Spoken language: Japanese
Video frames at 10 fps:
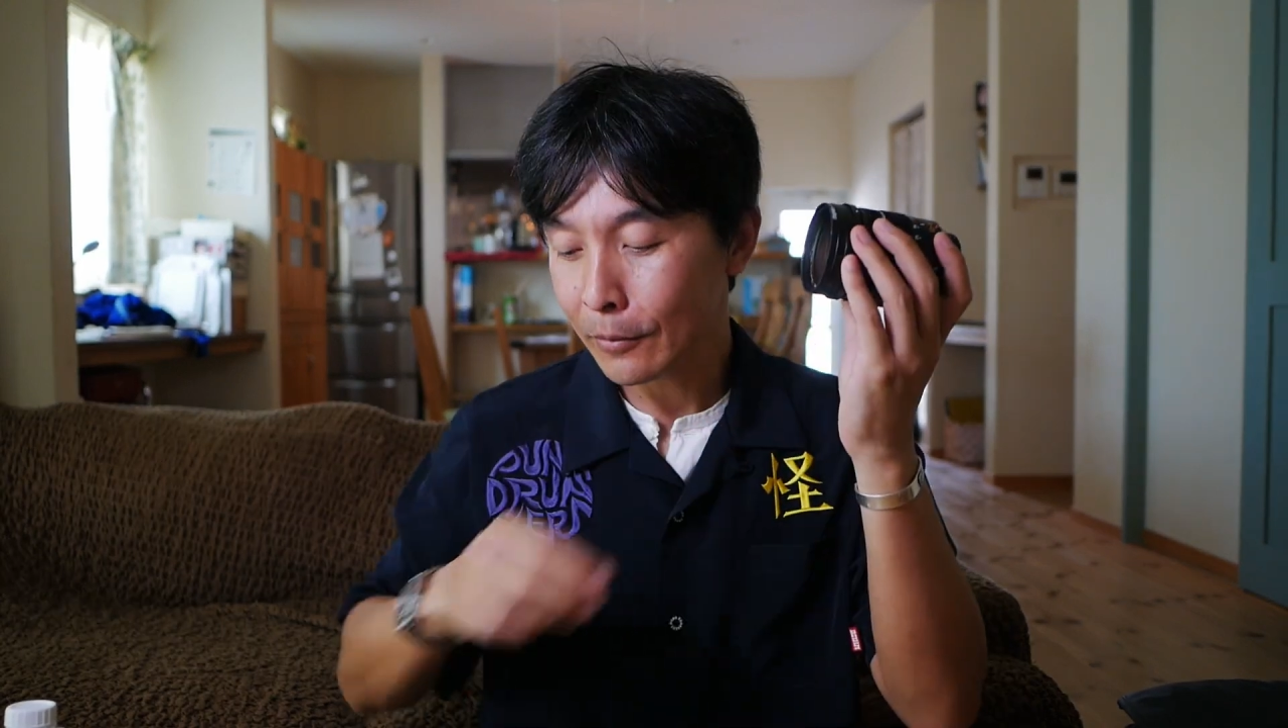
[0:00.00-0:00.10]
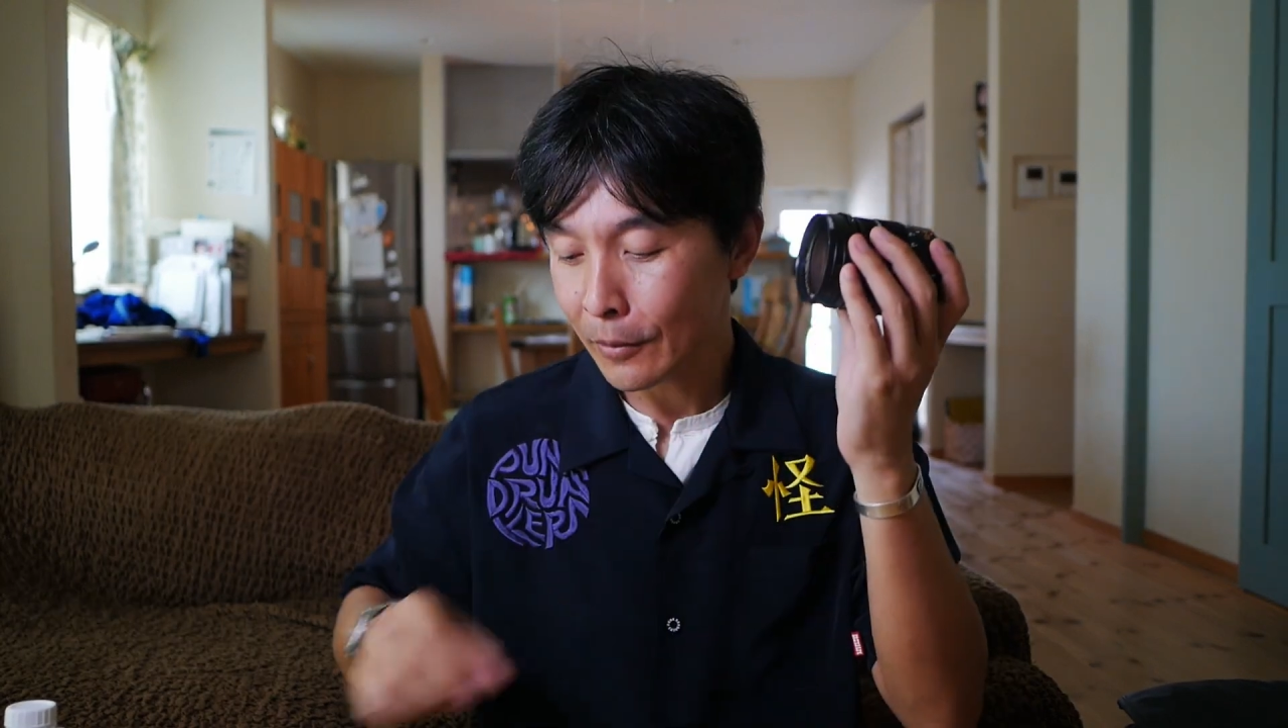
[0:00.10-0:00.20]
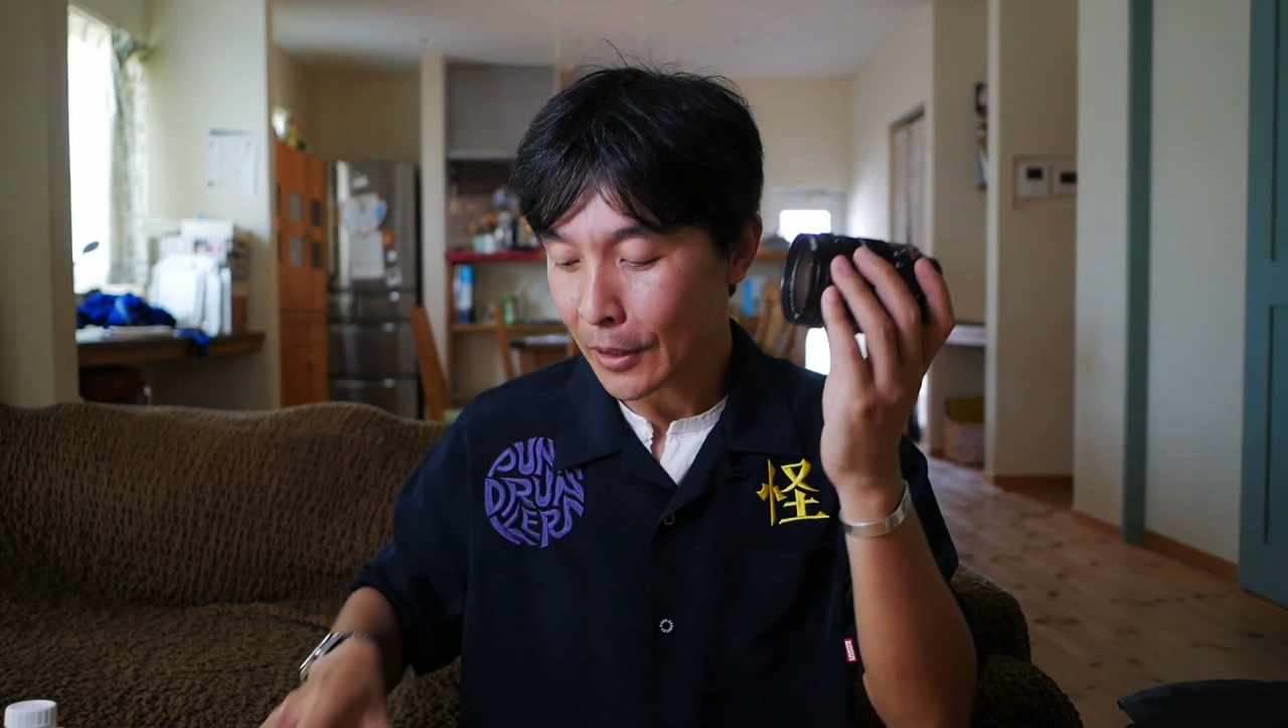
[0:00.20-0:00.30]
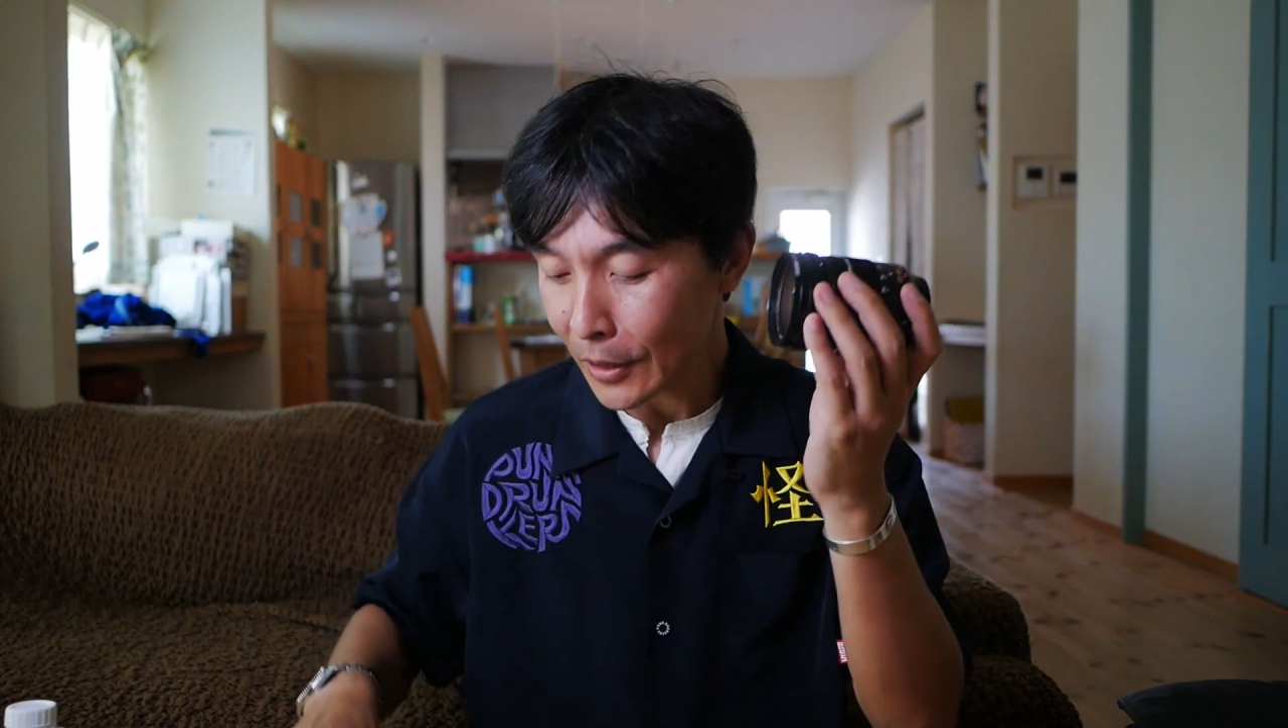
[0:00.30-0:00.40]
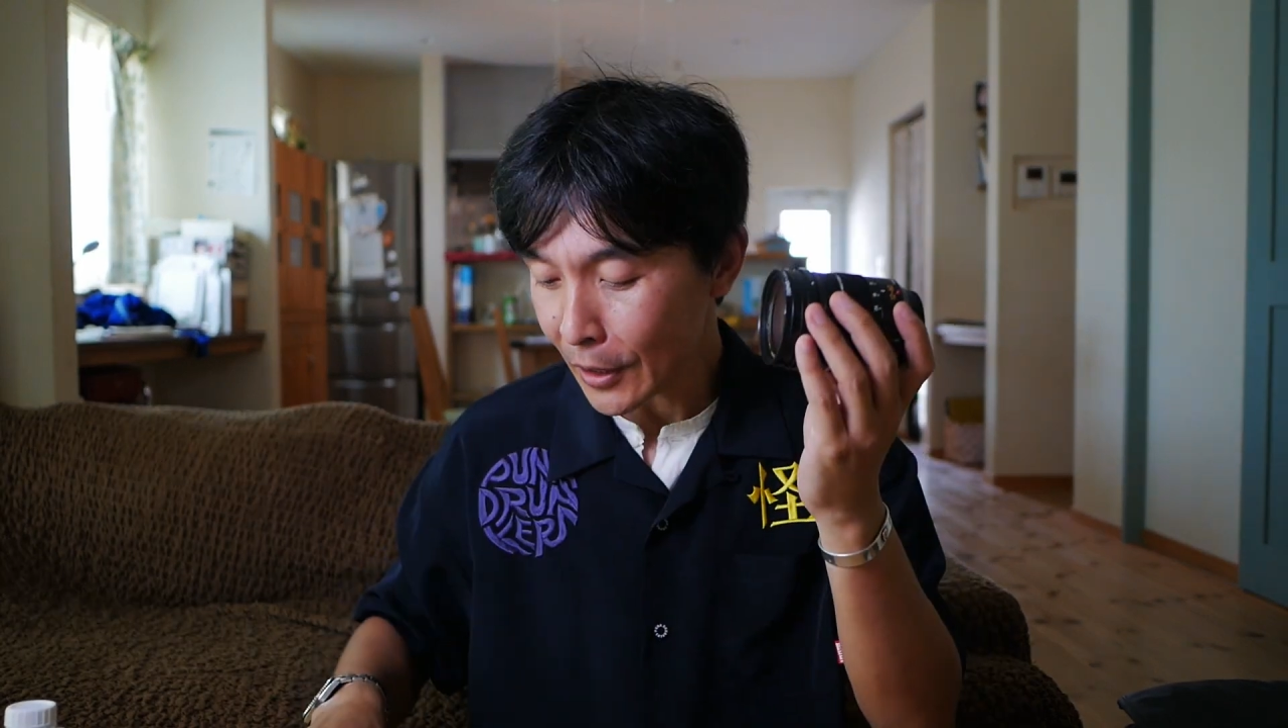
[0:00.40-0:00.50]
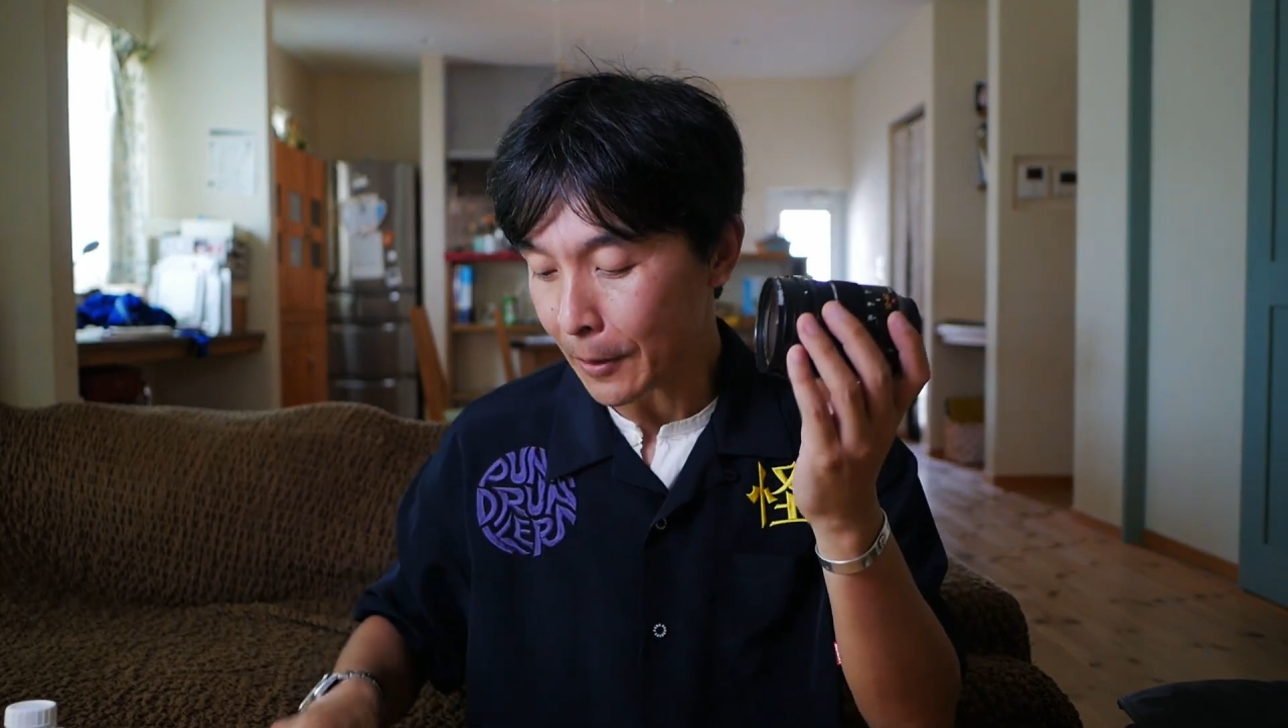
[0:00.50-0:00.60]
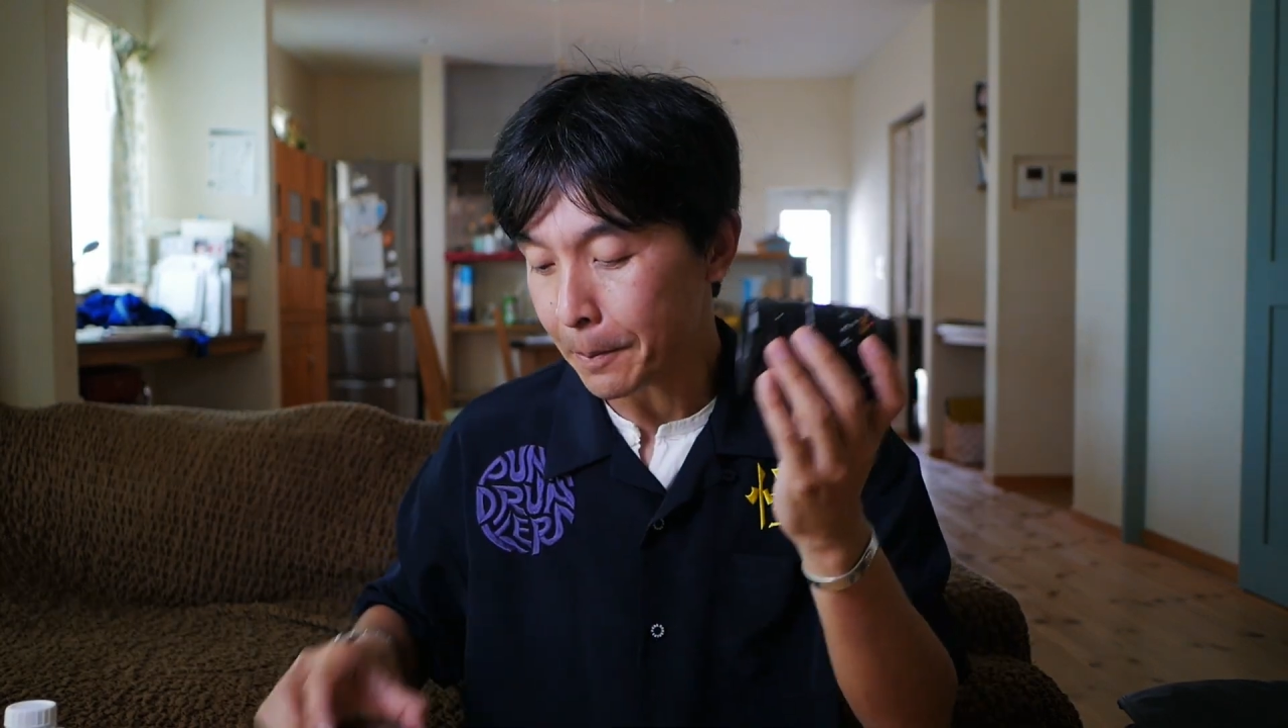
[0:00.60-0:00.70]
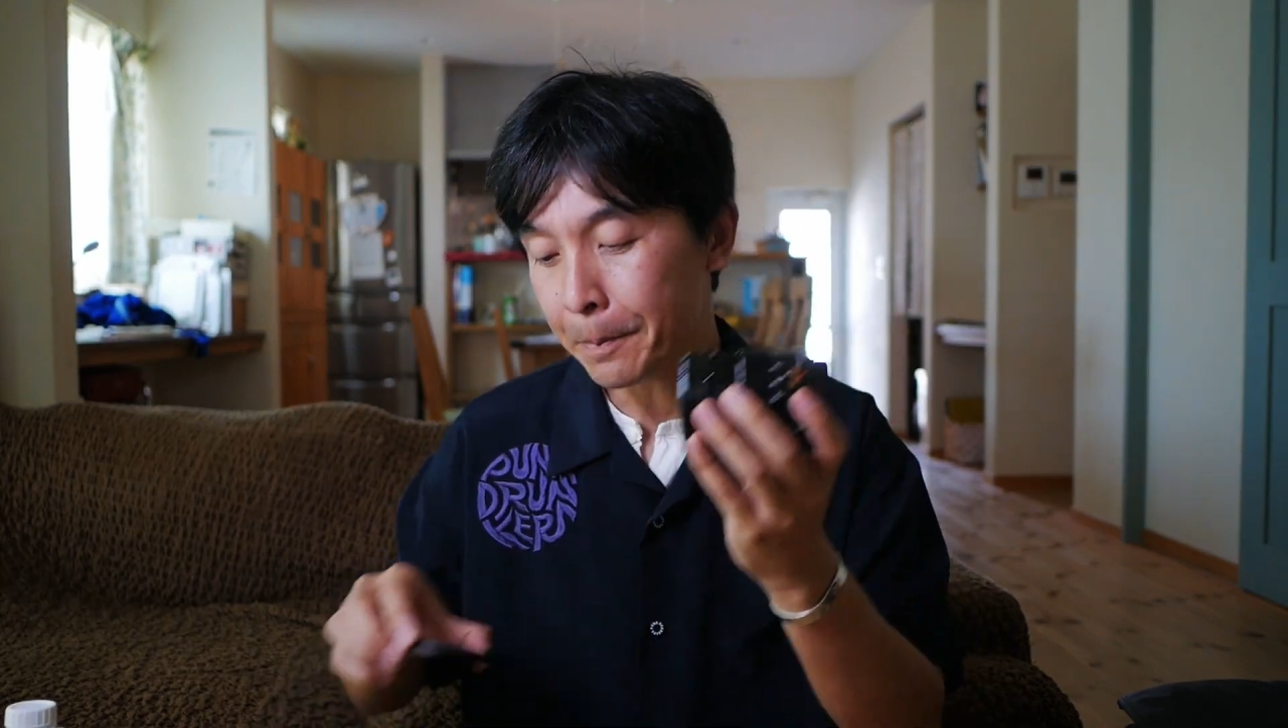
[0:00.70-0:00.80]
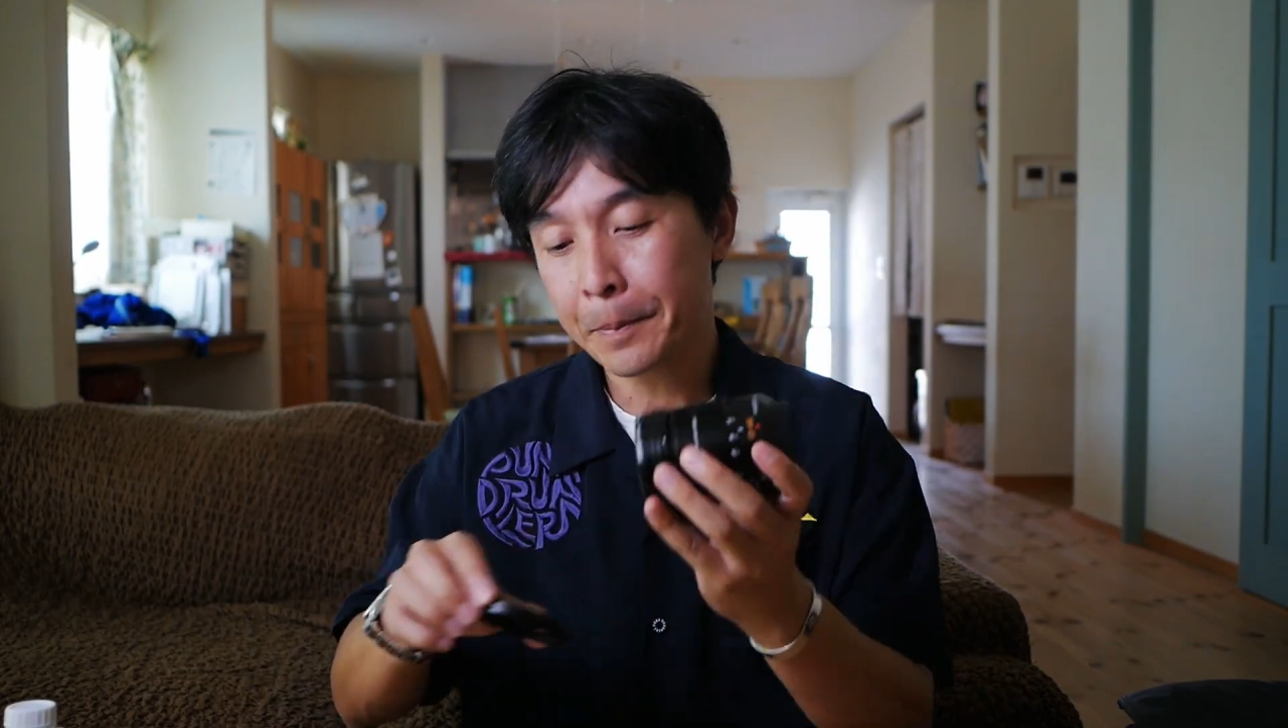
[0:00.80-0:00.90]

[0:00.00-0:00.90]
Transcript: 上に